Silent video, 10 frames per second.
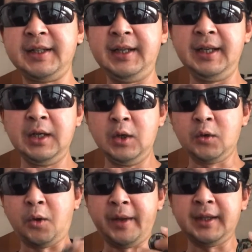Jadi
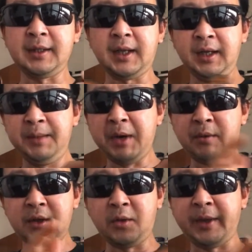komentar di
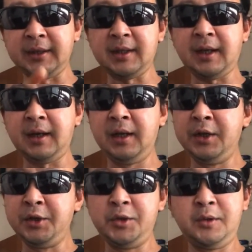bawah komentar
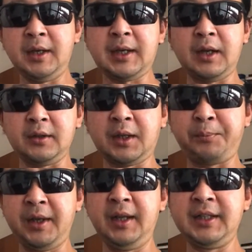juga kalau
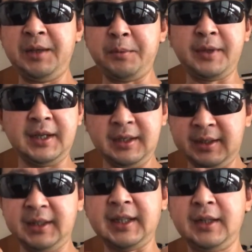terpilih jadi pemenang
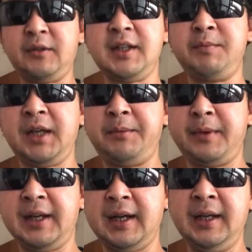kita tentukan sebagai
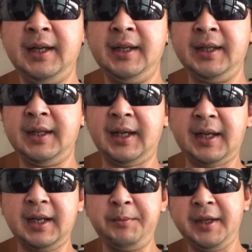pemenang.
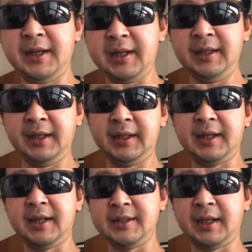Kira-kira demikian yang
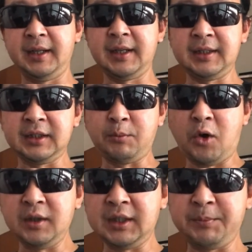kita sharingkan. Tet
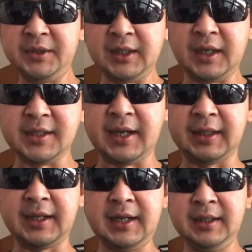mohon tetap jaga
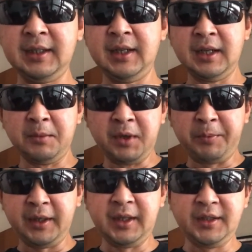kesehatan,
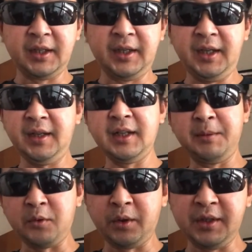berpikir jernih
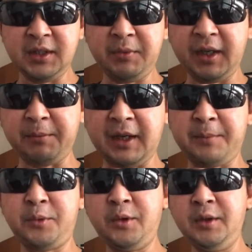dalam kondisi
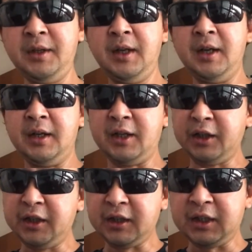bagaimanapun
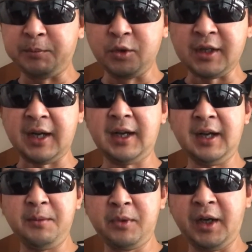dan kita tetap
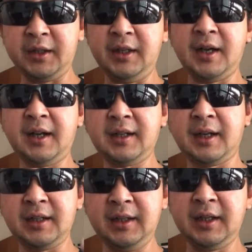usaha berikhtiar
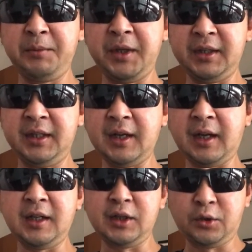karena dengan
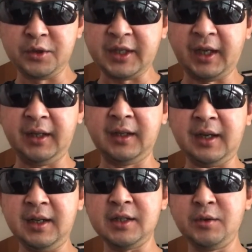berikhtiar dan terus
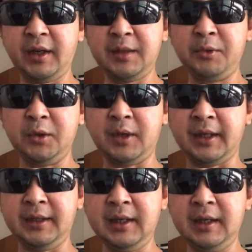sharinglah sesuai
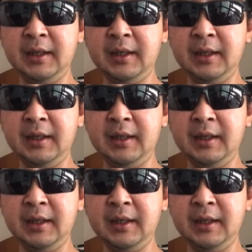kebutuhannya.